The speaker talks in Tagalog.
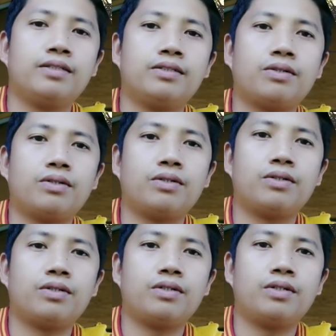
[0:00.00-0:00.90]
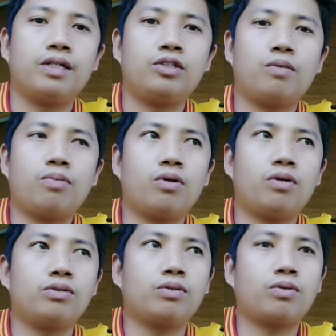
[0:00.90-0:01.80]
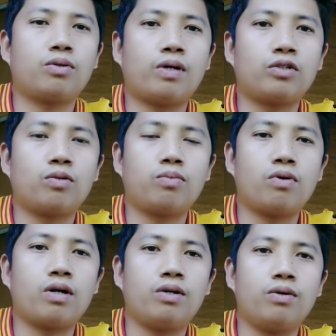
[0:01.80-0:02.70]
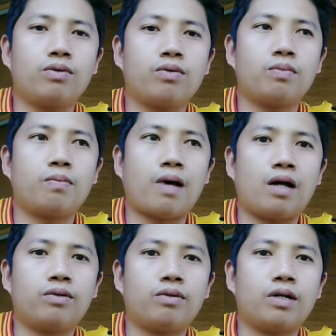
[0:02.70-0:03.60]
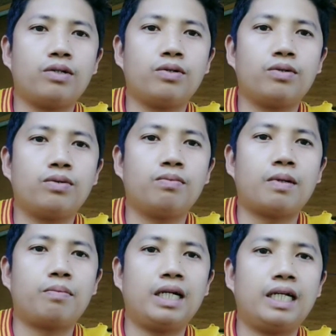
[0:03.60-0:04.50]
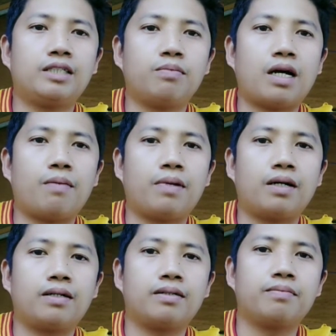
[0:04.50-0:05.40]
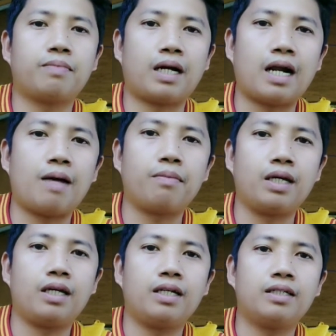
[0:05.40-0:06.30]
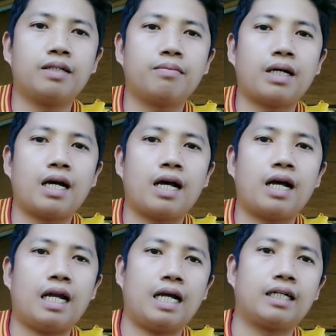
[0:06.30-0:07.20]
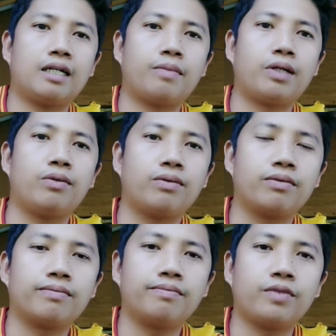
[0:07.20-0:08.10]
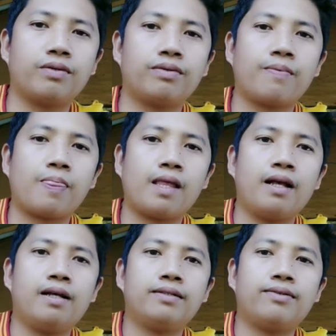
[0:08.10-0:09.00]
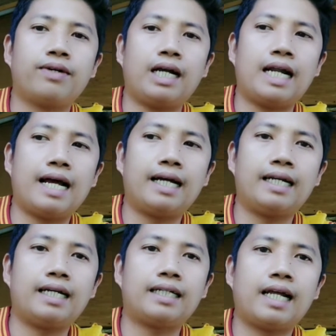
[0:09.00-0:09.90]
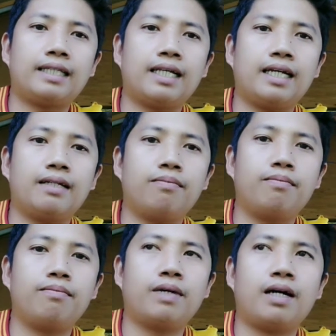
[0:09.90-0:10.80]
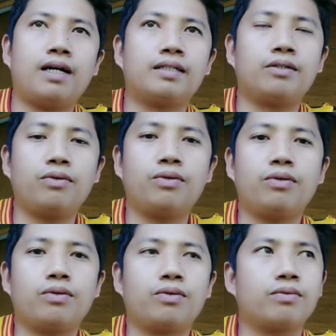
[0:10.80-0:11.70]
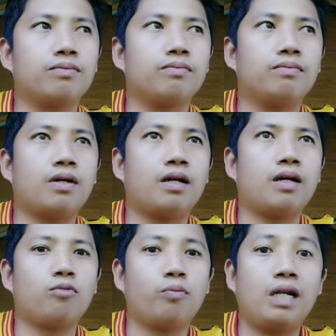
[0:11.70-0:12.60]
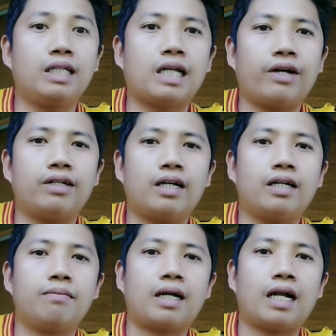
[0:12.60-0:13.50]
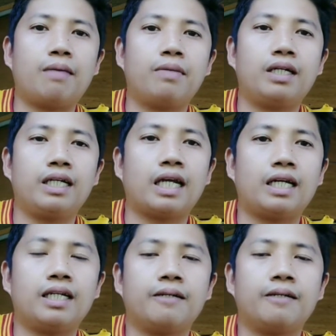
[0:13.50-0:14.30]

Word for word: So, ito po, ituturuan ko po kayo kung paano kayo mabilis makapag pagparami ng mga alagang manok, no? So kailangan lang natin uh, siguro uh, bumili tayo ng maraming inahin.